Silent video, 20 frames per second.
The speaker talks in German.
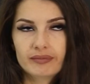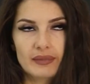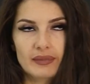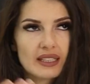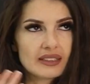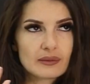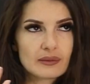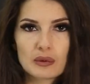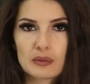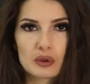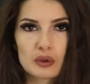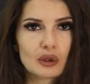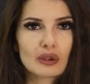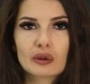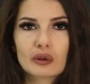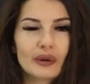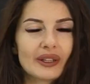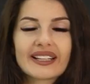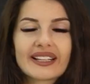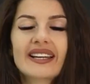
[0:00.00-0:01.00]
Masern mit dem
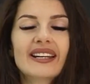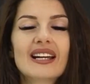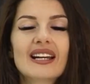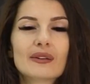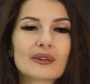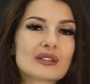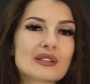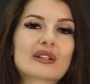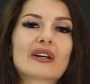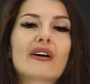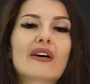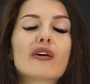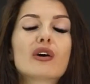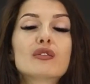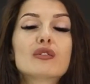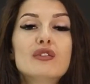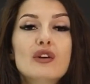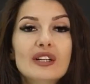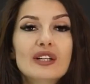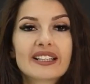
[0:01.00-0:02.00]
Schütteln oder keine Ahnung, ist auch,
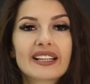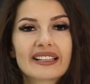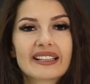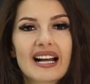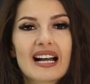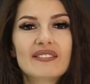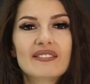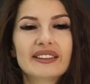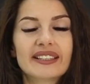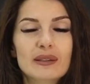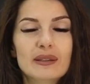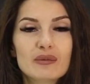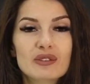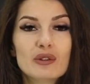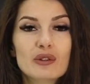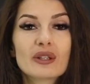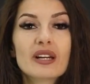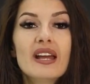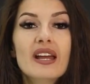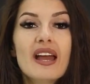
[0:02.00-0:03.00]
auch völlig egal, welche
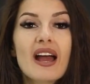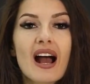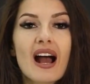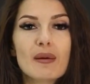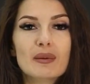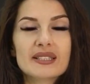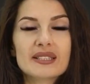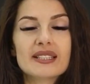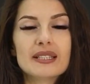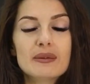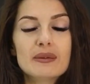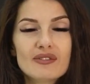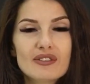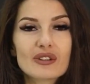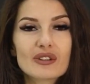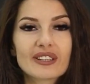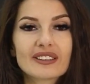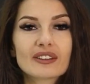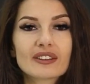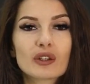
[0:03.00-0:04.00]
Impfung. Aber diese
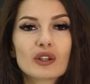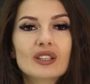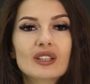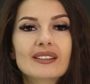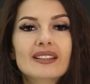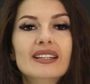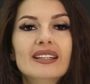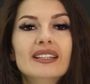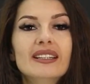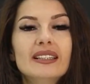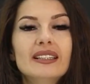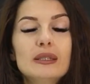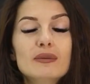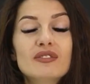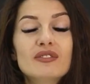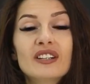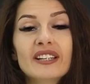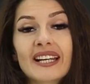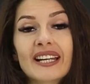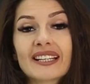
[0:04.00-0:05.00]
Impfungen können
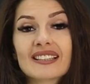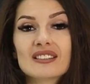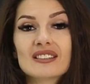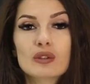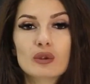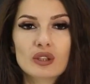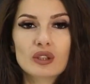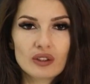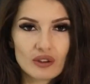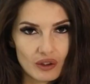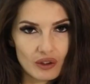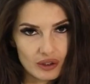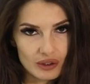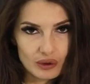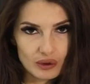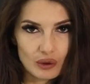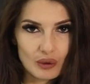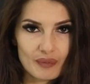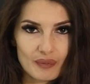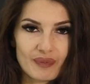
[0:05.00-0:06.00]
Impfreaktionen
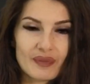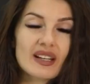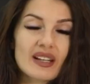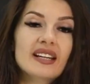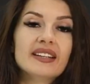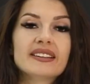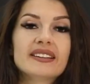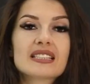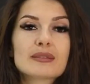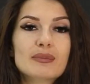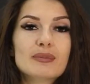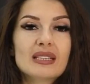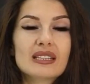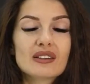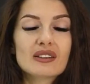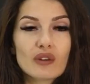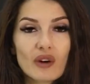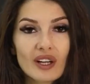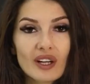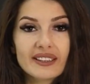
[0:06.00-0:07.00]
ausüben. Das
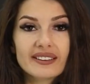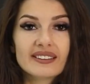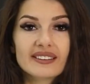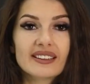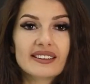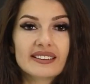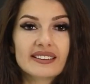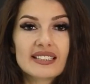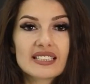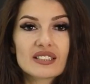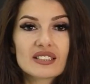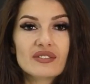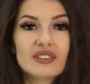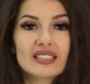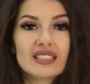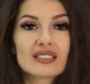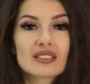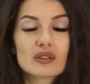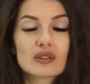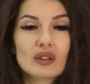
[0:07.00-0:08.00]
bedeutet,
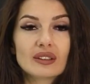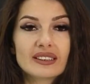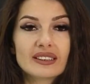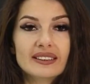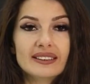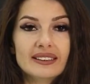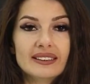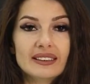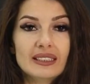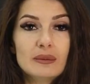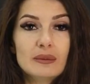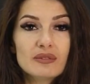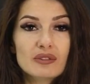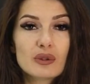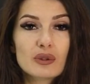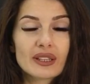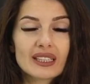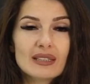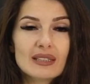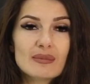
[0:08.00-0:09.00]
deswegen sollte die
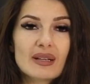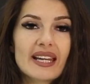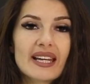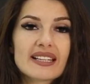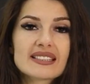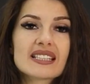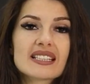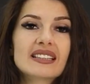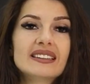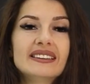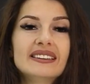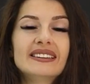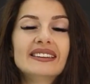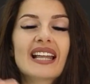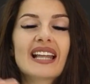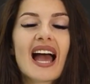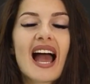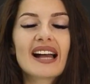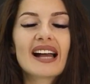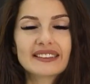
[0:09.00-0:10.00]
Impfung immer erst
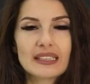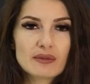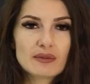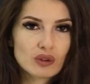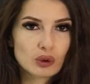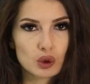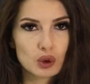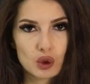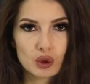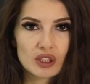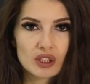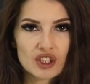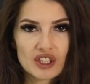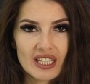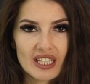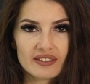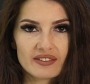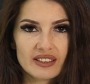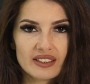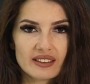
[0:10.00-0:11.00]
nach dem Fotoshooting
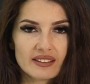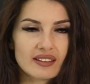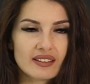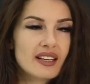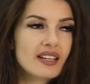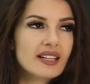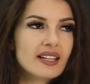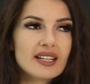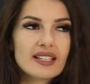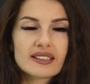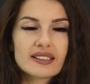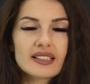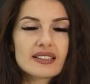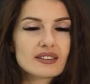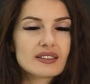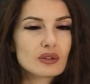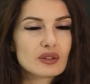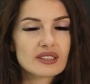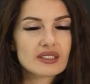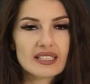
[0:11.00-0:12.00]
stattfinden. Es
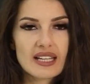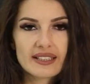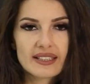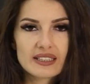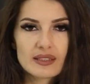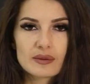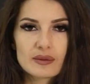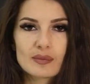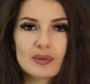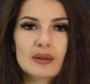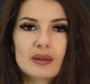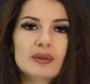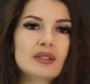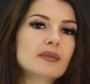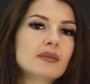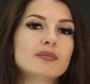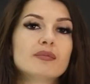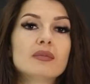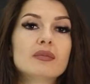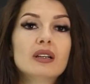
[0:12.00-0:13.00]
kann sonst sein, dass das
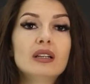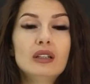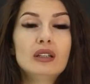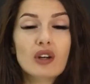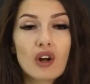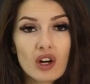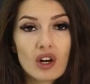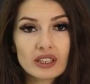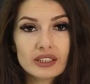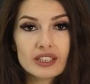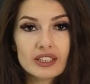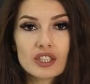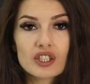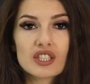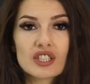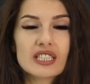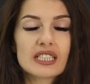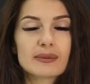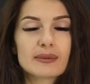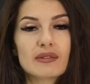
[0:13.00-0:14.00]
Baby
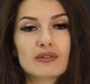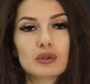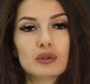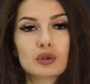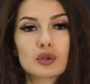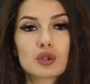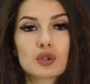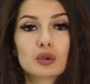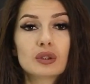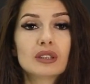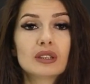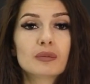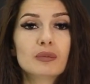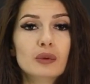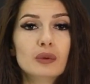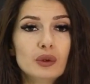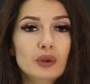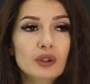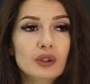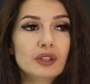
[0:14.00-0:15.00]
launisch ist beim Fotoshooting,
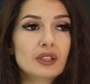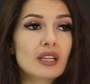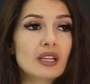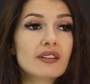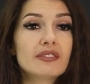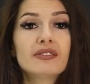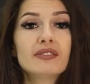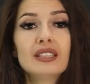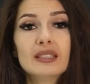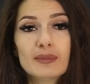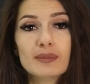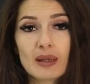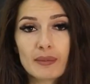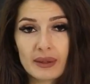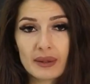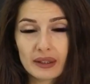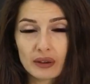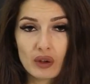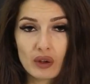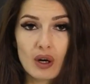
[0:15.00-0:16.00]
müde, Fieber
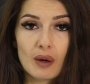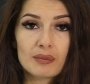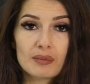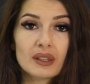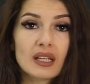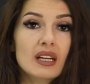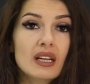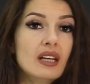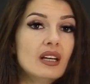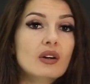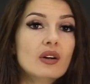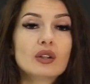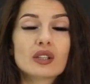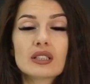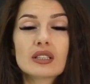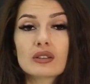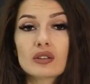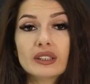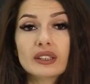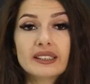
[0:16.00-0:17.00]
bekommt
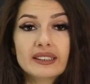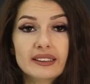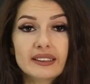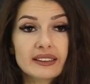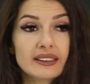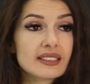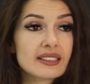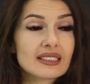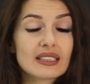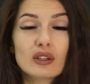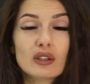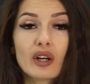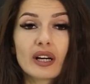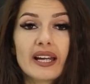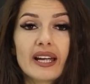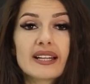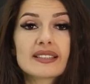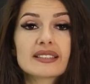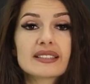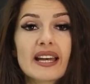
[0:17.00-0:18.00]
oder solche Dinge. Das kann auch
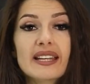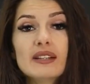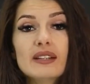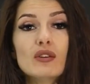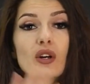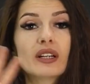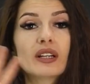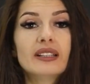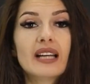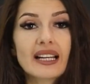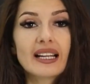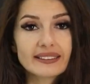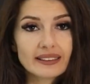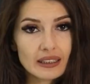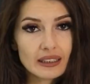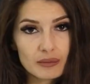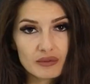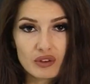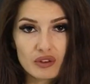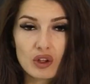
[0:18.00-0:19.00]
erst eine Woche nach
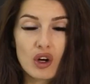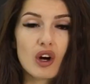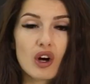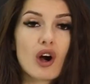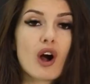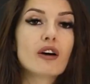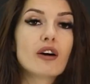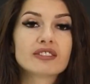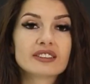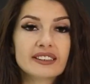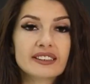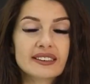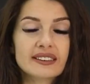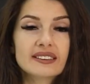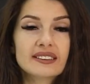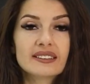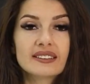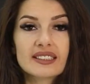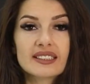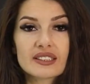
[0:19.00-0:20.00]
der Impfung auch auftreten.